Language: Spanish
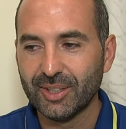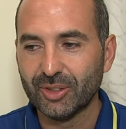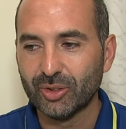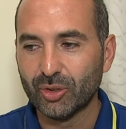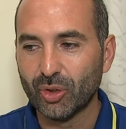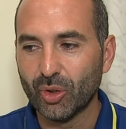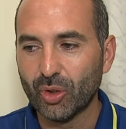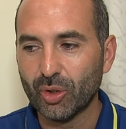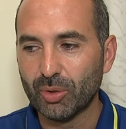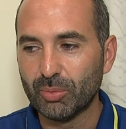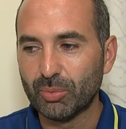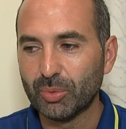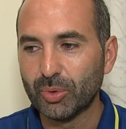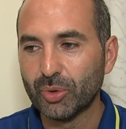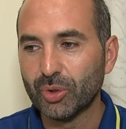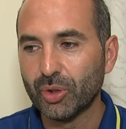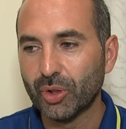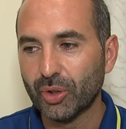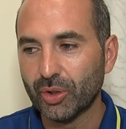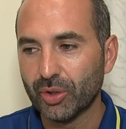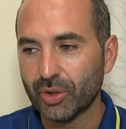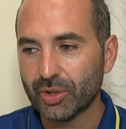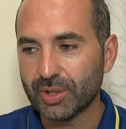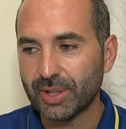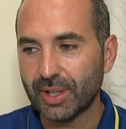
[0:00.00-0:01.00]
Todo el
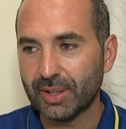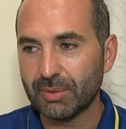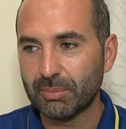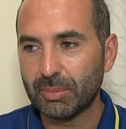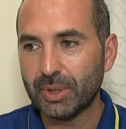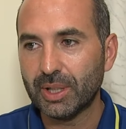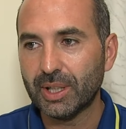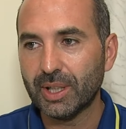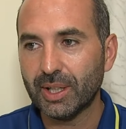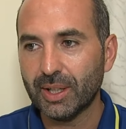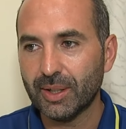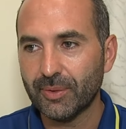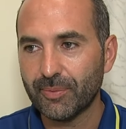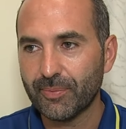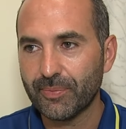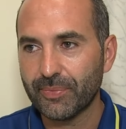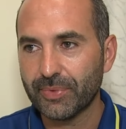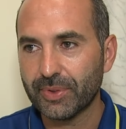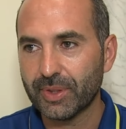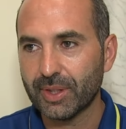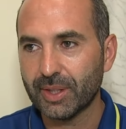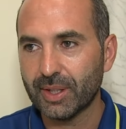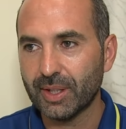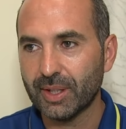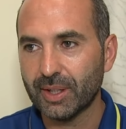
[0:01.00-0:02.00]
mundo nos admira
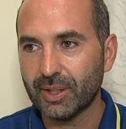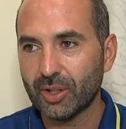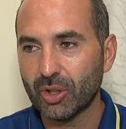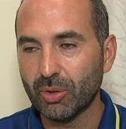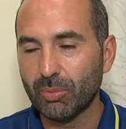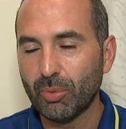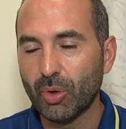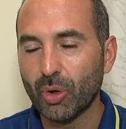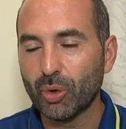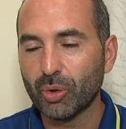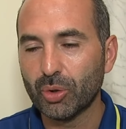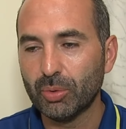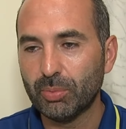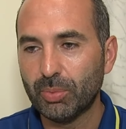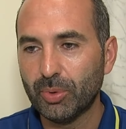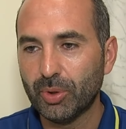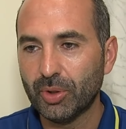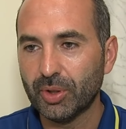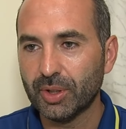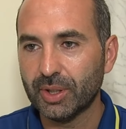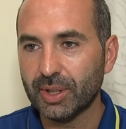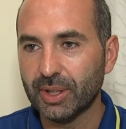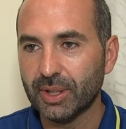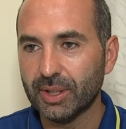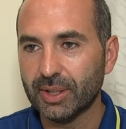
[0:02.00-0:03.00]
como
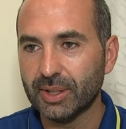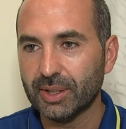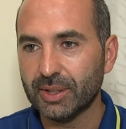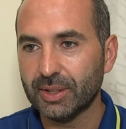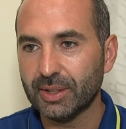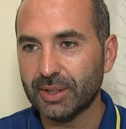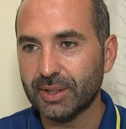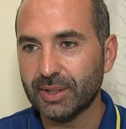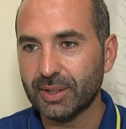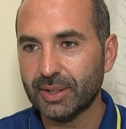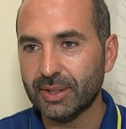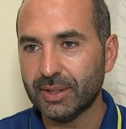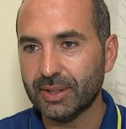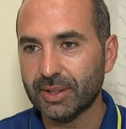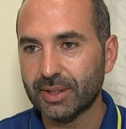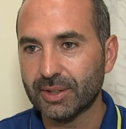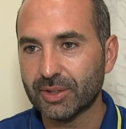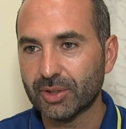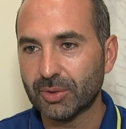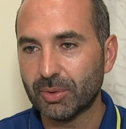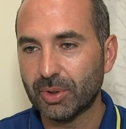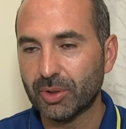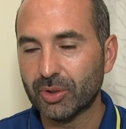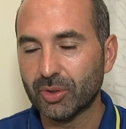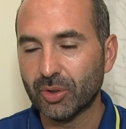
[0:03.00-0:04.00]
grupo y, y,
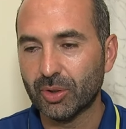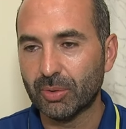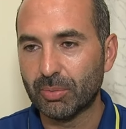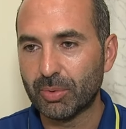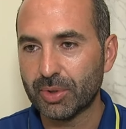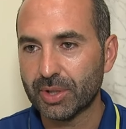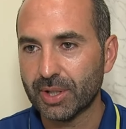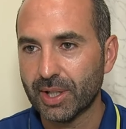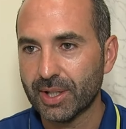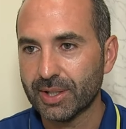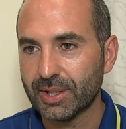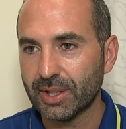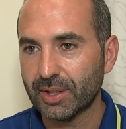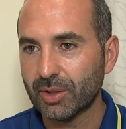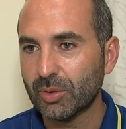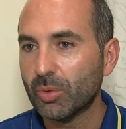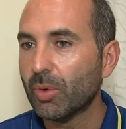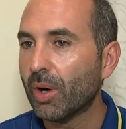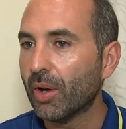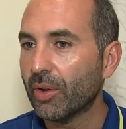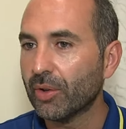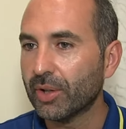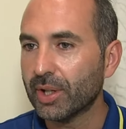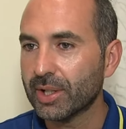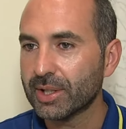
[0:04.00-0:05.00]
sobre todo pues a estas
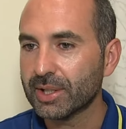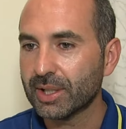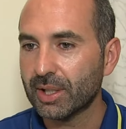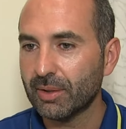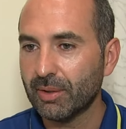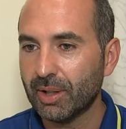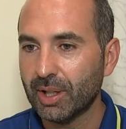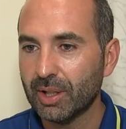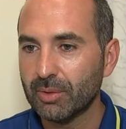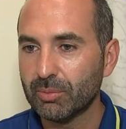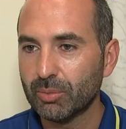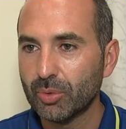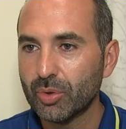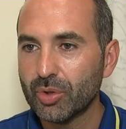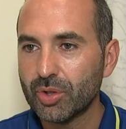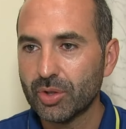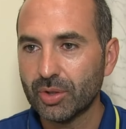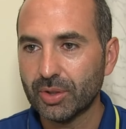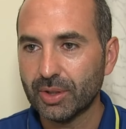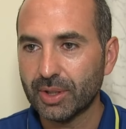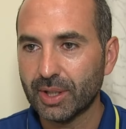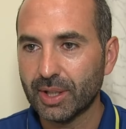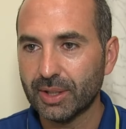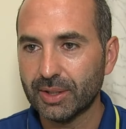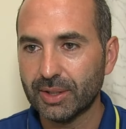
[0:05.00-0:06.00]
jugadoras que valen
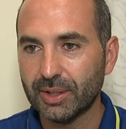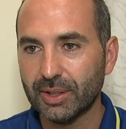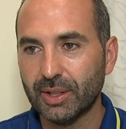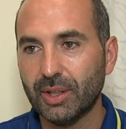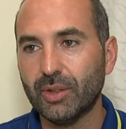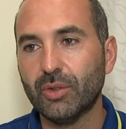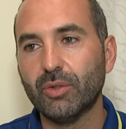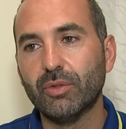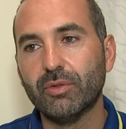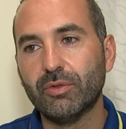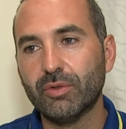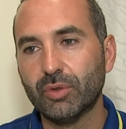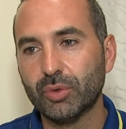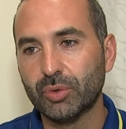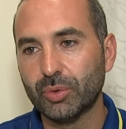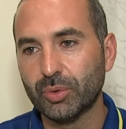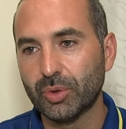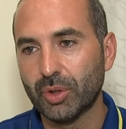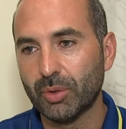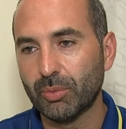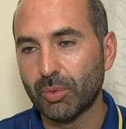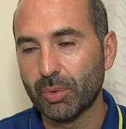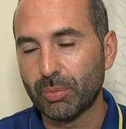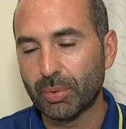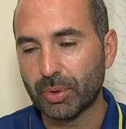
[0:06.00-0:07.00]
mucho y que tienen un
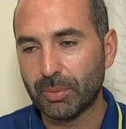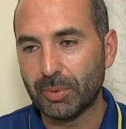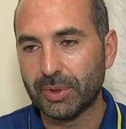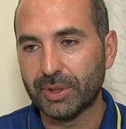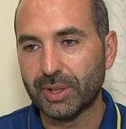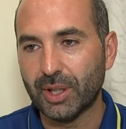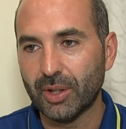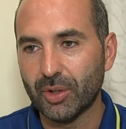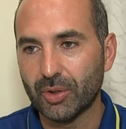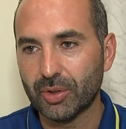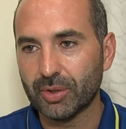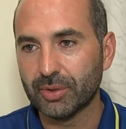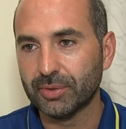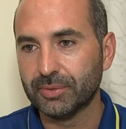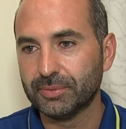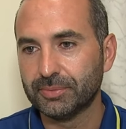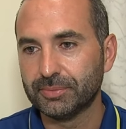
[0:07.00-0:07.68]
futuro muy prometedor.